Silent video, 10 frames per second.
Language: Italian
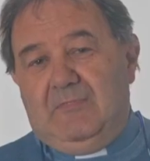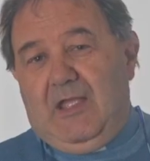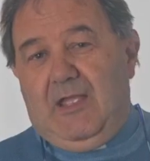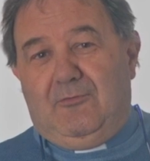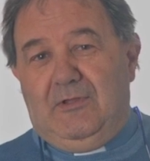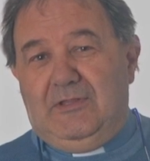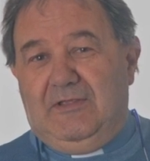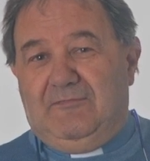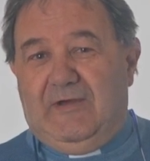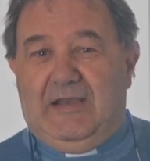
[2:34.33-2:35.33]
e
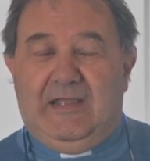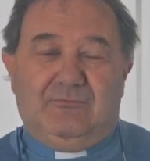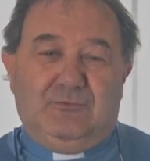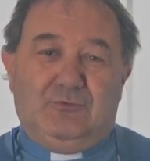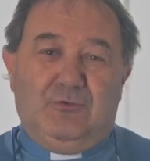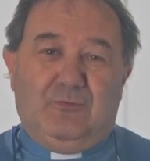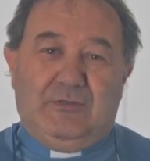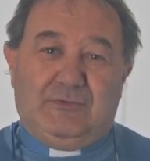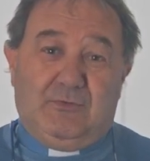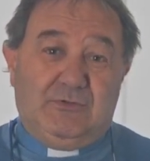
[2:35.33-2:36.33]
quindi fare tutto
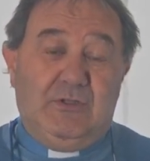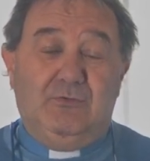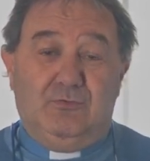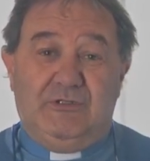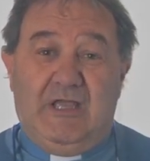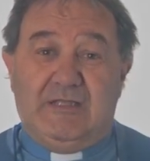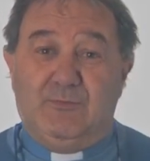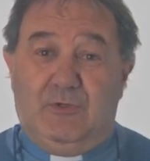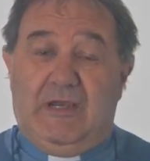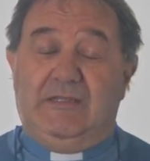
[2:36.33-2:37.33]
questo, questo
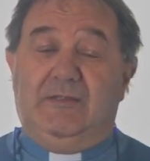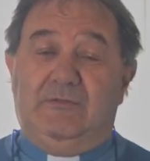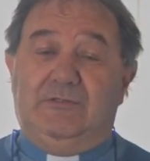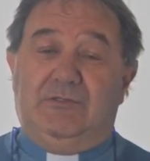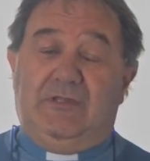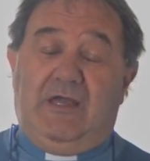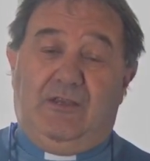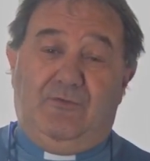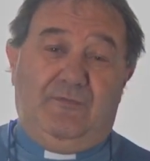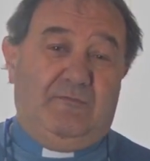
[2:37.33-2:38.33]
entusiasmo grande
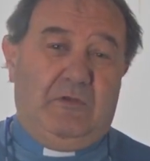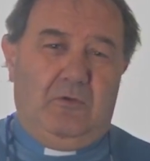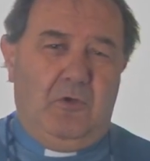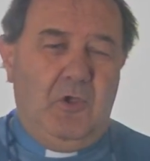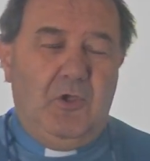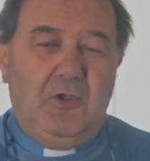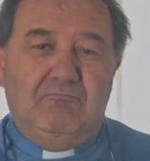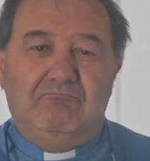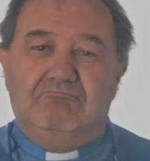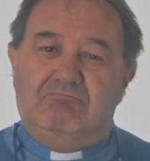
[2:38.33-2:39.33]
missionario, viverlo
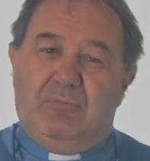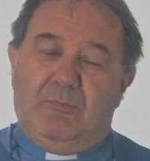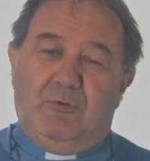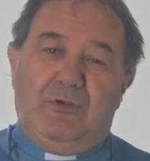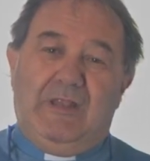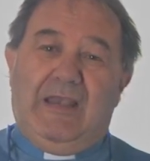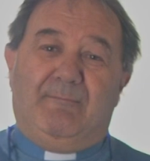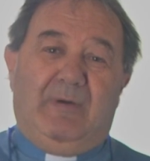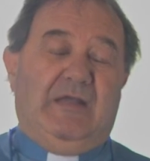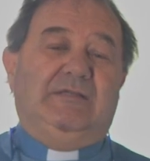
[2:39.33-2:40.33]
proprio
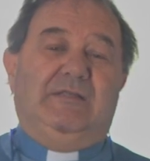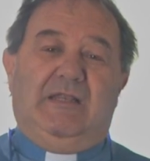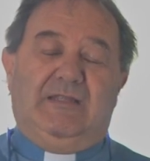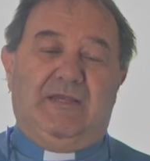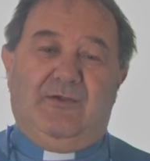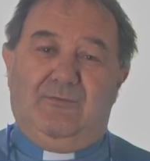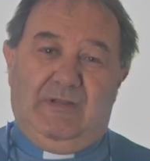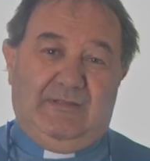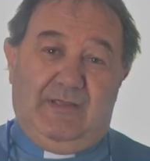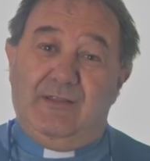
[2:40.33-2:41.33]
nella pace, nella
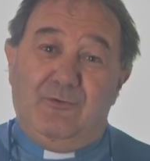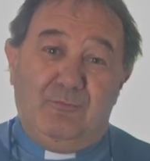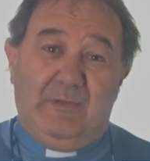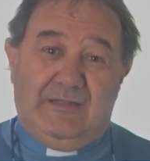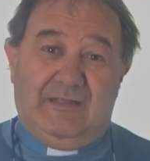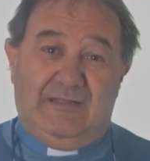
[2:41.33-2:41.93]
tranquillità, nell'umiltà